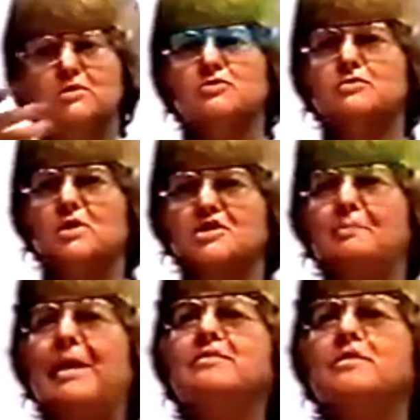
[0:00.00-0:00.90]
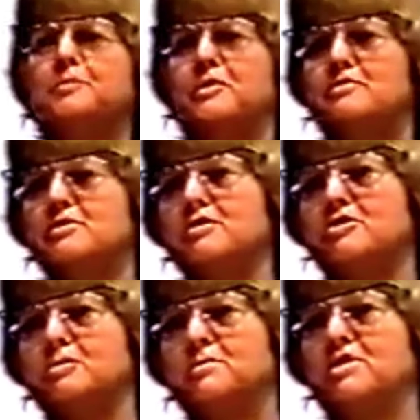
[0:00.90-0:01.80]
des Ruderns meint er plötzlich, die
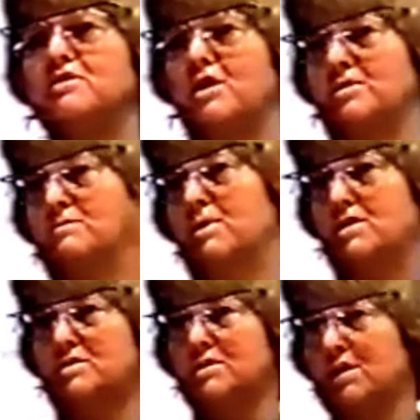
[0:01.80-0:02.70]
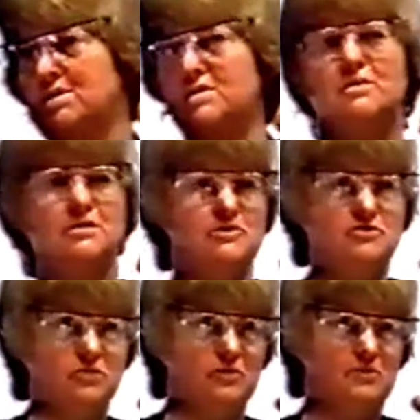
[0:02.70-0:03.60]
Stimme des alten Mannes direkt hinter sich
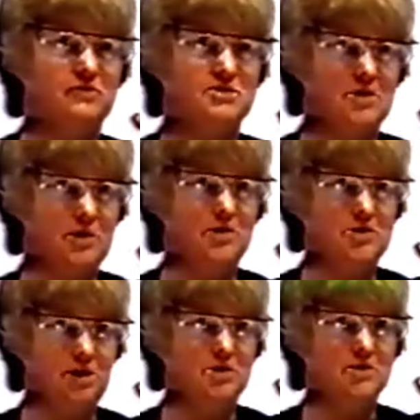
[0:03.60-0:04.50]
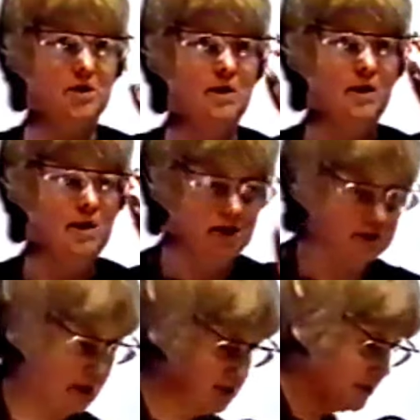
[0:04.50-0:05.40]
zu hören, was ja gar nicht geht. Er
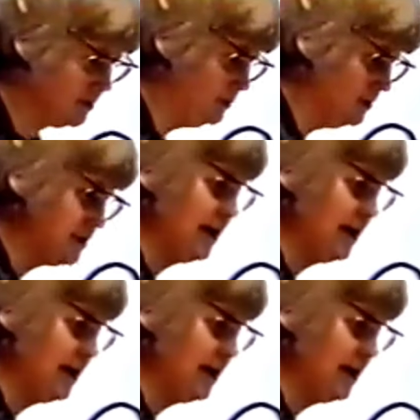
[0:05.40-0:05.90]
schaut sich um und